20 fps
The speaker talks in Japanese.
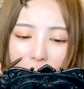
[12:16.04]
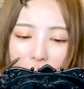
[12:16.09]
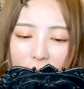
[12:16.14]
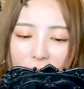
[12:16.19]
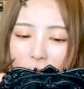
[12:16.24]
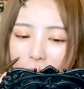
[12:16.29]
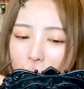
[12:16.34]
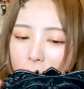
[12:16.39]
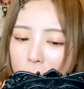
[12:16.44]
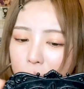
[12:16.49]
通に
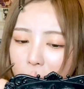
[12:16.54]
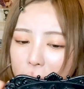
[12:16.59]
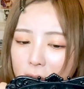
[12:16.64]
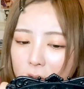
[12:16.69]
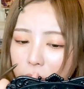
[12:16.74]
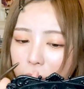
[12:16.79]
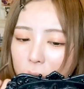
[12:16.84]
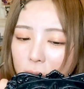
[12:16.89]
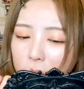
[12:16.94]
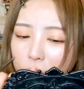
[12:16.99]
私がまあ
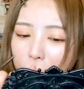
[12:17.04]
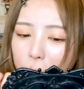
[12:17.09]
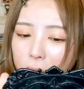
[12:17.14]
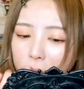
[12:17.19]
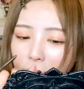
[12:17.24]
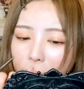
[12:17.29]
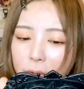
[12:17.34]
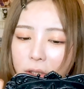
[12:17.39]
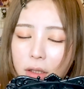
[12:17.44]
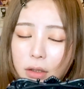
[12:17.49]
仕事
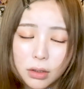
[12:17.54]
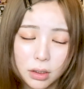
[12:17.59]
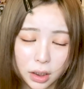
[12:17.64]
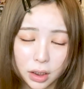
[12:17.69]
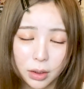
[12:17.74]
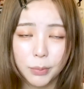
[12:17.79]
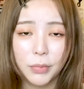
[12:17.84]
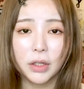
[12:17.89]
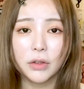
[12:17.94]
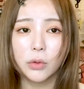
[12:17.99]
を辞め
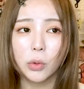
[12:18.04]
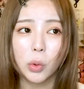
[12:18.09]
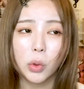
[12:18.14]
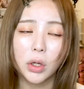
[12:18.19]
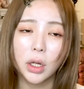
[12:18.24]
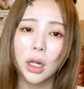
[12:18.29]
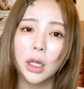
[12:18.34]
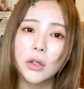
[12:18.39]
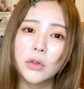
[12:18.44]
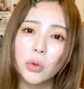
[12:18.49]
て、まあそっ
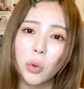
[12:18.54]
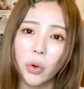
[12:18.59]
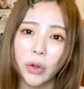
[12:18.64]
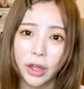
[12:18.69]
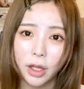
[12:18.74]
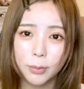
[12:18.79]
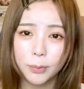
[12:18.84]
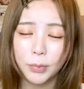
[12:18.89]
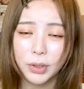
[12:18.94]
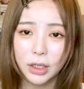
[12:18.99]
から疎
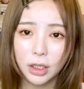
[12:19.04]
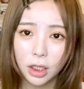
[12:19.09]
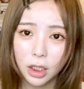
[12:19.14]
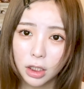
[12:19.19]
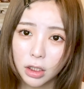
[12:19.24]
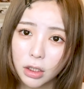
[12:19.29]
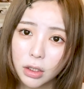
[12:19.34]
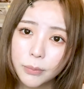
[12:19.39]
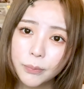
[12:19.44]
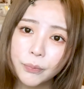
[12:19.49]
遠みたい
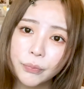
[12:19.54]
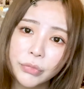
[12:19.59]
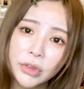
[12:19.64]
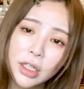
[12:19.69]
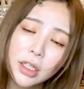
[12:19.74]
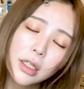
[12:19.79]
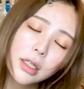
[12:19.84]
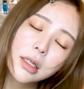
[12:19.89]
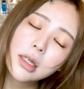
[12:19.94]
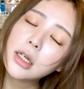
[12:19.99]
な
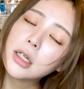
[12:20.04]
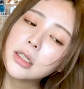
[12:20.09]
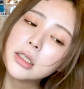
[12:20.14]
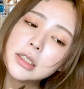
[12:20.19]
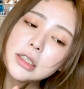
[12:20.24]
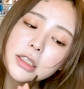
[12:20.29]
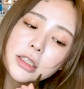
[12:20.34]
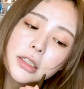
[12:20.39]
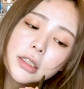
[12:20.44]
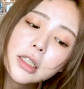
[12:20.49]

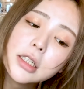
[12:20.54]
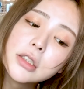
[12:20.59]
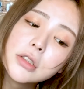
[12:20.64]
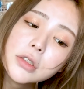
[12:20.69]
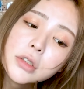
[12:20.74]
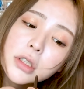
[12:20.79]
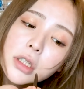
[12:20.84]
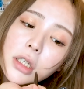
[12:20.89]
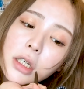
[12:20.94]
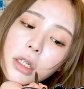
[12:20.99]
感じにな
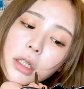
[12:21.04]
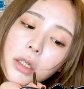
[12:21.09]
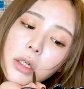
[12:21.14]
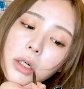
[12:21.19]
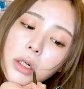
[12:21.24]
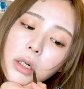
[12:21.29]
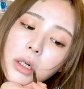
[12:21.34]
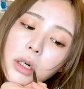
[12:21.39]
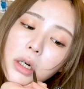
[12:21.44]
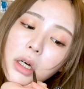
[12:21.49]
るんだけ
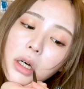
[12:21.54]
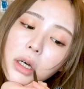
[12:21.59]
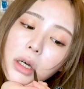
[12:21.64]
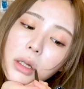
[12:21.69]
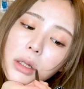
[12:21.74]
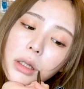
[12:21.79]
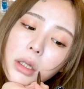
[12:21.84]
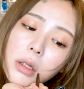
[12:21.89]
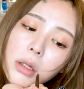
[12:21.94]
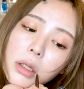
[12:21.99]
ど、
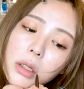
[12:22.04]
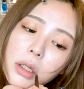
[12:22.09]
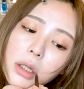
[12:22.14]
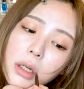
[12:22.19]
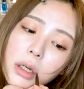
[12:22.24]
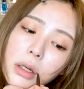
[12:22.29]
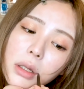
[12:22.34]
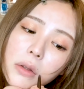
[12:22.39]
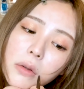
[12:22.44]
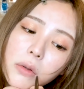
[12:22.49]
でもさ、
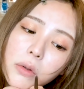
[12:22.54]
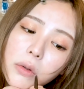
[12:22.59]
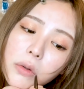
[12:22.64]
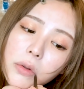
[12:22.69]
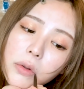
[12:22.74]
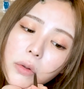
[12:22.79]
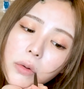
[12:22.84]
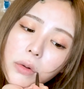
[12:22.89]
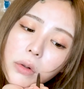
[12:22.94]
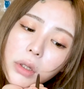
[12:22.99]
その
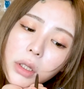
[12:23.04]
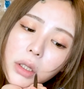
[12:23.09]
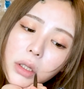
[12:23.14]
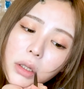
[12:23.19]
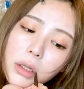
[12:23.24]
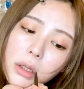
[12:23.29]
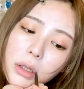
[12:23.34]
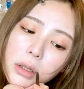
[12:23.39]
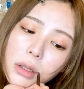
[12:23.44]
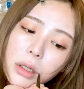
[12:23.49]
疎
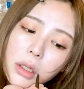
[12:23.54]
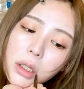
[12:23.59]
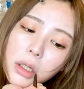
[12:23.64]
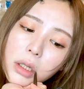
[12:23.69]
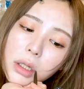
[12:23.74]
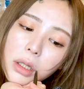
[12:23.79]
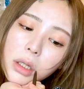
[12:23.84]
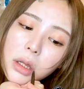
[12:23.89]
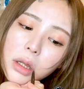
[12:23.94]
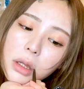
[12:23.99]
遠
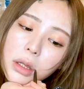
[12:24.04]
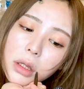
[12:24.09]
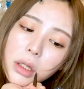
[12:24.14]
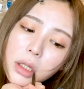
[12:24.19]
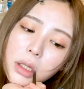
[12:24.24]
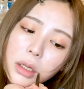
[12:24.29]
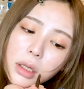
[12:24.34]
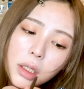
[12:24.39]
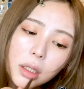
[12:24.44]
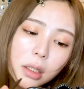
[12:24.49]
になっ
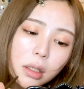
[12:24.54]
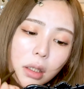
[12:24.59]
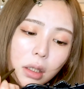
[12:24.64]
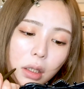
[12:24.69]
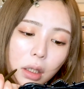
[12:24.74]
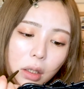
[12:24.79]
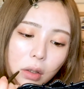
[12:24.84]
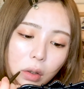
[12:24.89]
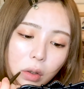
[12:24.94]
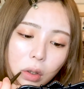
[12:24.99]
ちゃったん
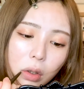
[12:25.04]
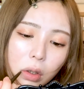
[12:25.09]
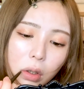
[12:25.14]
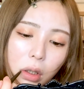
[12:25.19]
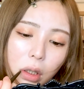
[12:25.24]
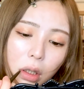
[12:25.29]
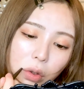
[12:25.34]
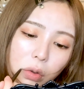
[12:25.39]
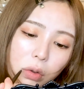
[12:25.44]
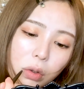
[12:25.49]
だけ
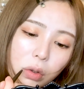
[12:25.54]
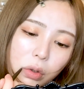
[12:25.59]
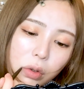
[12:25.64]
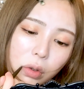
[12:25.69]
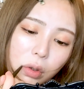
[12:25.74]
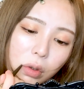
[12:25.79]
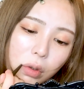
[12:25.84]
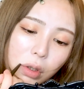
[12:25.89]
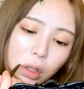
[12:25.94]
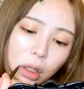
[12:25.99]
ど、ちょこ
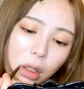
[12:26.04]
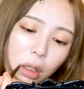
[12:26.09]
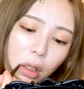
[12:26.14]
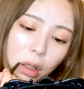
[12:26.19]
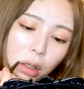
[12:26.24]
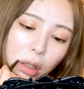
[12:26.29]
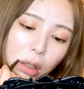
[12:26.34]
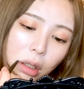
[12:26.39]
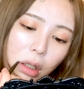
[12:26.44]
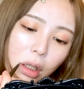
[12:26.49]
ちょこはね、
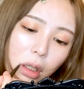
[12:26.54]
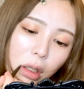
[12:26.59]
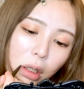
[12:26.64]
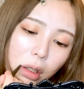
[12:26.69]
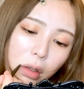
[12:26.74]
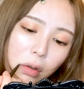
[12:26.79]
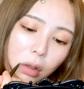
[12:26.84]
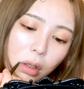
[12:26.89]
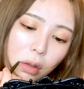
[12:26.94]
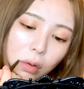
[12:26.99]
連
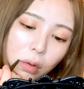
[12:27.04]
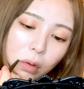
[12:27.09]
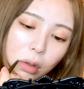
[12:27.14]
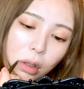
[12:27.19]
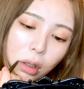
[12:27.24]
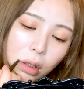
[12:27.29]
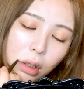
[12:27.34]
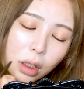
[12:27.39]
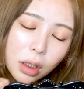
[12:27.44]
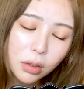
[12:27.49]
絡は
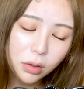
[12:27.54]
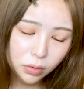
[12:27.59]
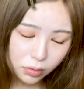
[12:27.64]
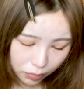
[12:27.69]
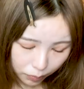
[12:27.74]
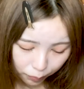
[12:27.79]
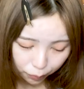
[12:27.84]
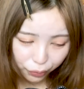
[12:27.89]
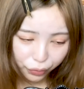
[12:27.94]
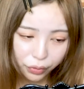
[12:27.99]
取ってたんだよ。
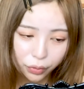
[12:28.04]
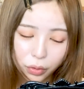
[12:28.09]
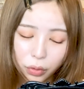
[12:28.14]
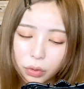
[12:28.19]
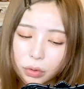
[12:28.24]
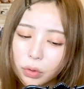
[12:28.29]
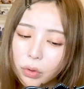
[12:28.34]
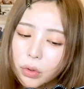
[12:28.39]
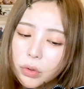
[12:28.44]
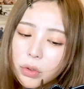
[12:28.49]
そ
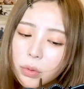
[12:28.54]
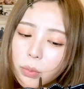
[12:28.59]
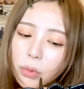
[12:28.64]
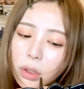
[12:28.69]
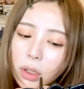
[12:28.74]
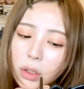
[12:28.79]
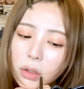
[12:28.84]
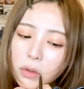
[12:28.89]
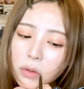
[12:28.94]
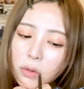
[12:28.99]
の当時、
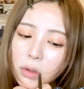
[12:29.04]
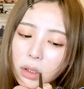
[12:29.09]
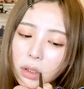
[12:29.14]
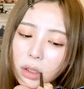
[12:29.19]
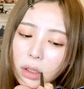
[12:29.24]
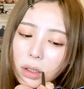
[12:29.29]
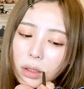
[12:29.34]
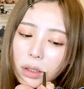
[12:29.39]
昔はね。